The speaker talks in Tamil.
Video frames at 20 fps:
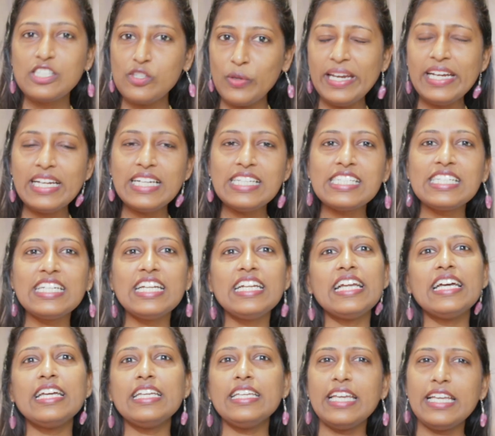ஸோ இங்கிலீஷ்னு
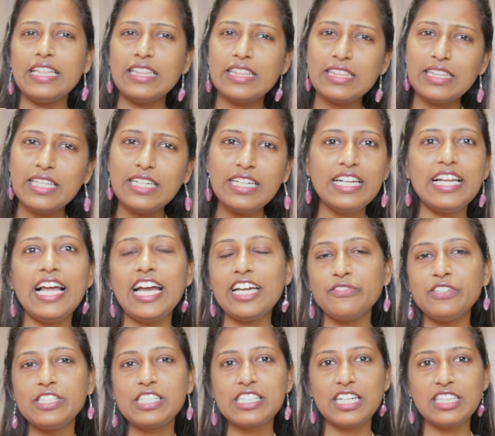இல்லை எத்தனை
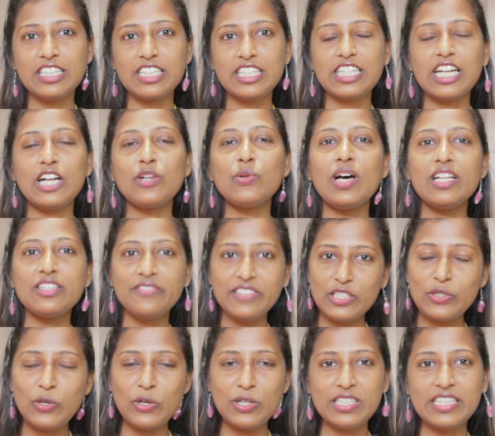லாங்குவேஜ் கற்றுக்கிட்டாலும் அது
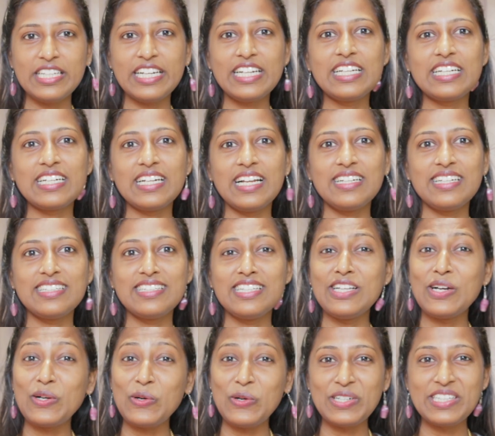வந்து குழந்தைங்களுக்கு நல்லது
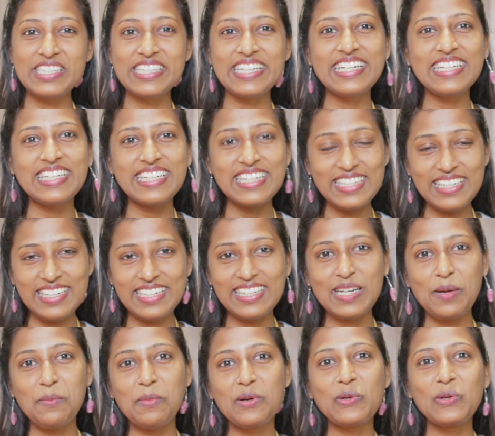தான் குழந்தைங்களுக்குன்னு இல்லை
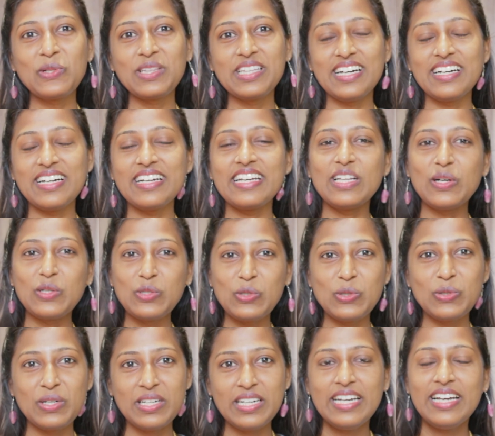நமக்கும் தான் ஏதாவது
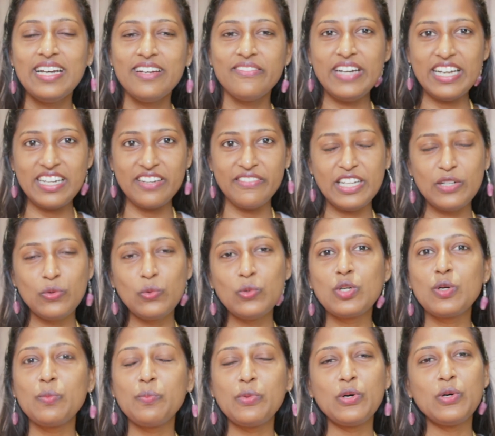ஒரு வேறு வேறு
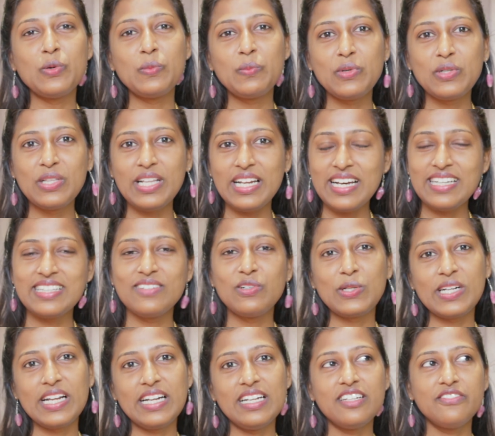ஊருக்கு போகும்போதெல்லாம் அது
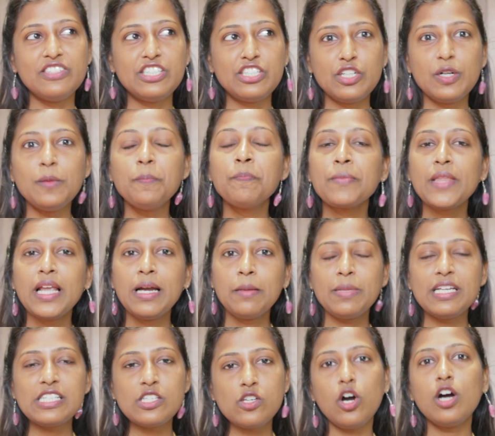ஒரு நல்ல விஷயம்
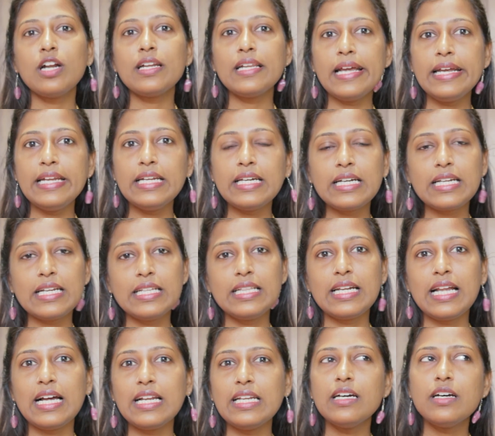ப்ளஸ்
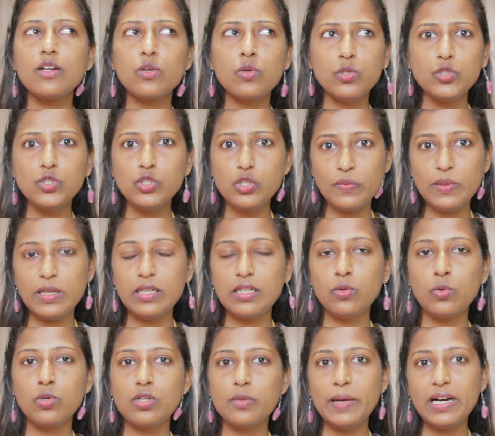ஆன்லைனுங்கிறதுனால கொஞ்சம்
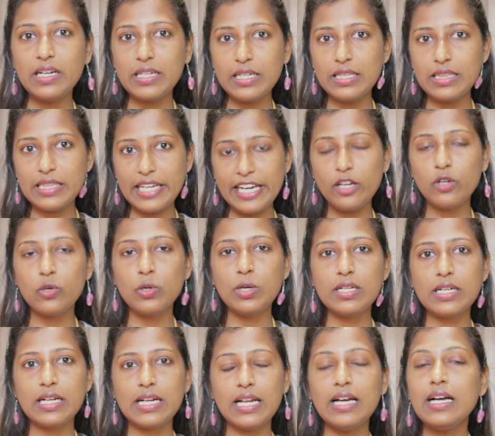ஒரு மாதிரி தயக்கம்
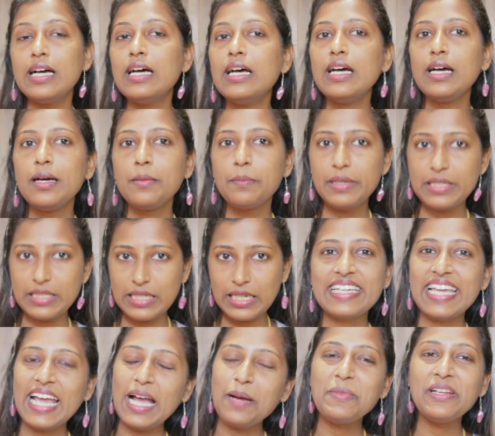இருக்கலாம் பட்
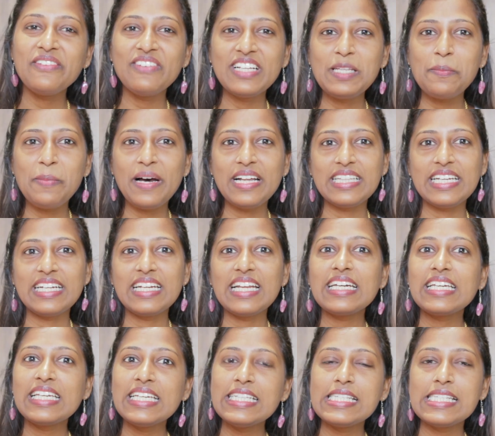கேம்லி வந்து
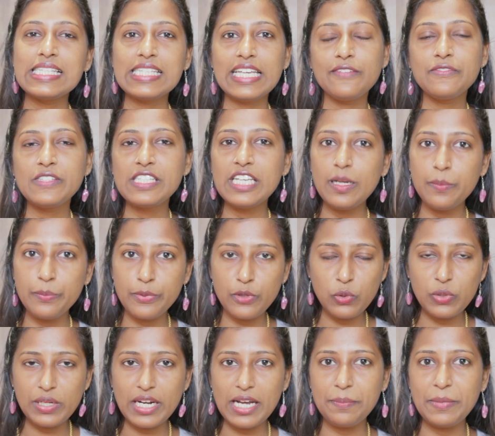பார்த்தீங்கன்னா கிட்ஸ் சேஃப் சீல்
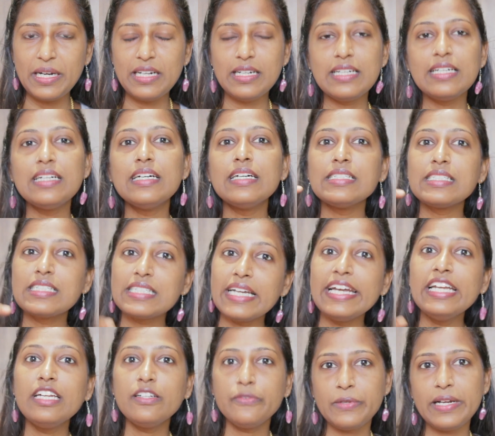ப்ரோக்ராமால்
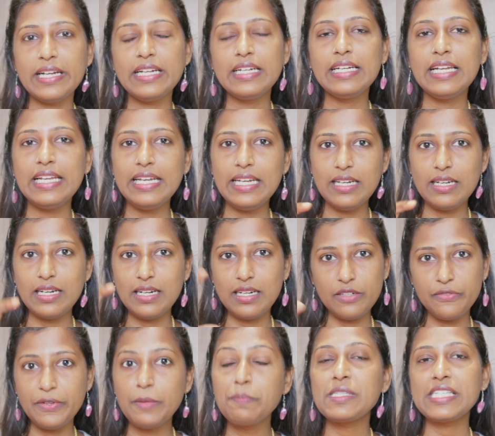சைல்டு ஃப்ரெண்ட்லி
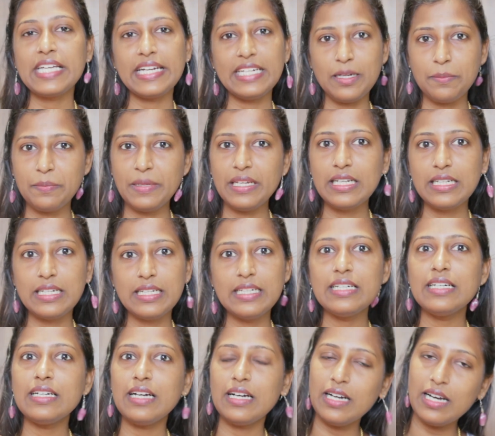வெப்சைட்
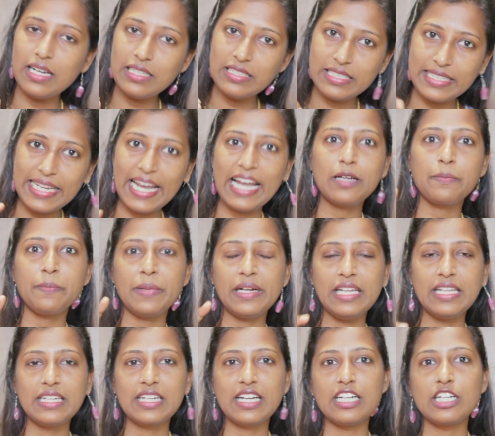அப்படின்னு அது டேக்
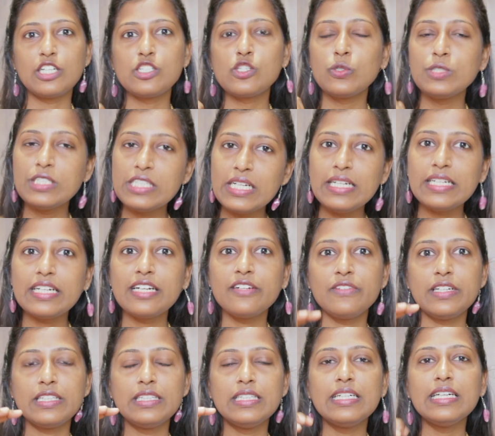பண்ணியிருக்காங்க ஸோ
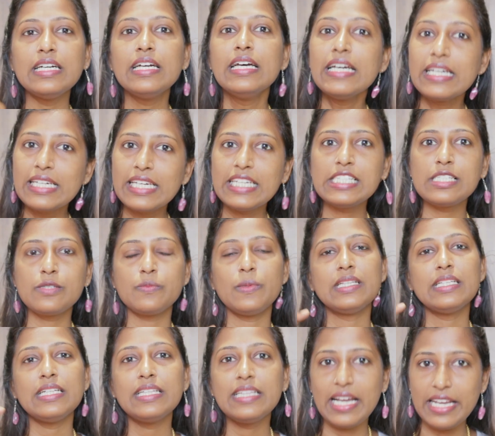சில்ட்ரன் வந்து கிட்ஸ்
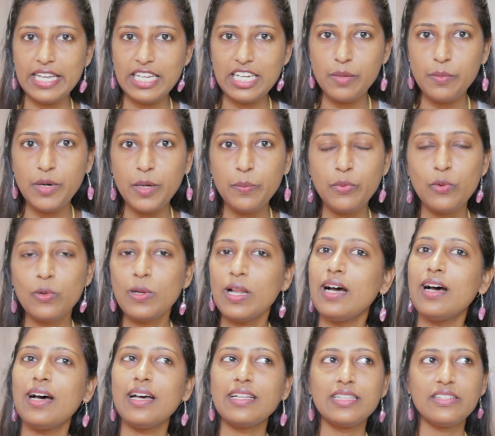வந்து தைரியமாக
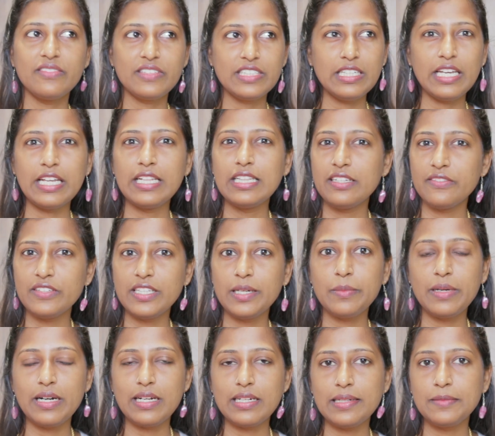போகலாம் அதில் வந்து எந்த
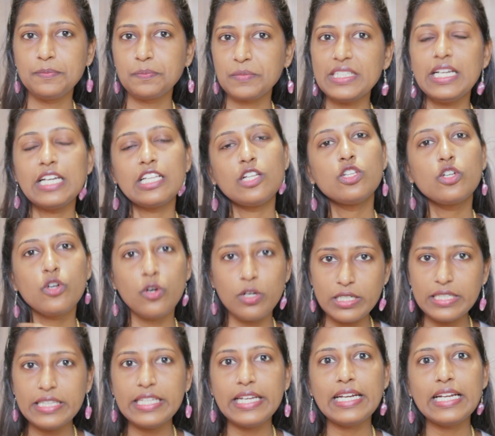விதமான அதாவது
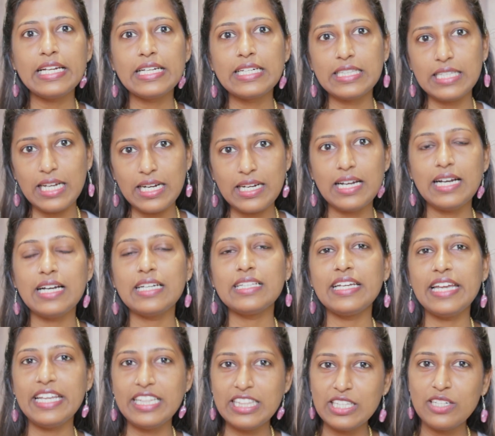குழந்தைங்களுக்கு
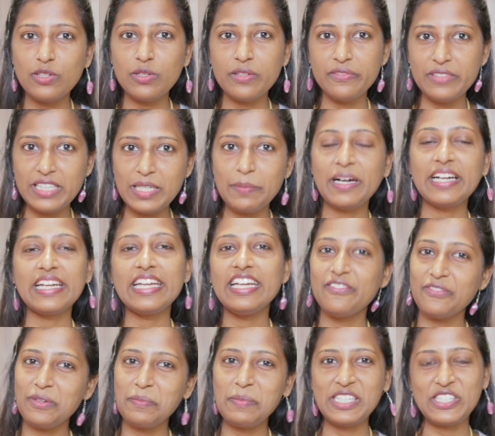தகாத எந்த விதமான
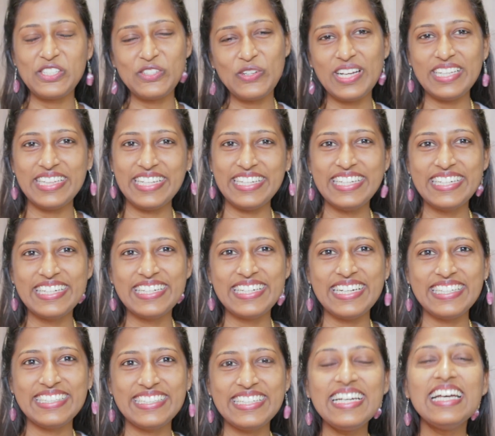இன்ஃபர்மேஷனும் அதில்
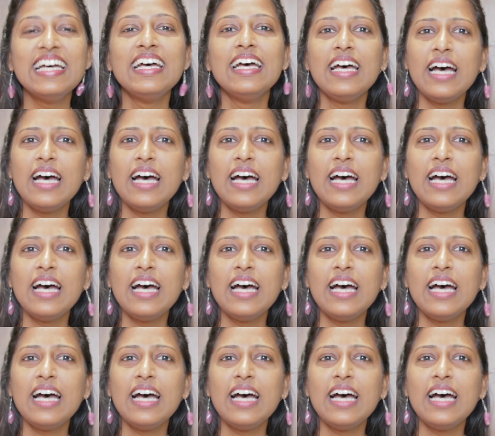இருக்காது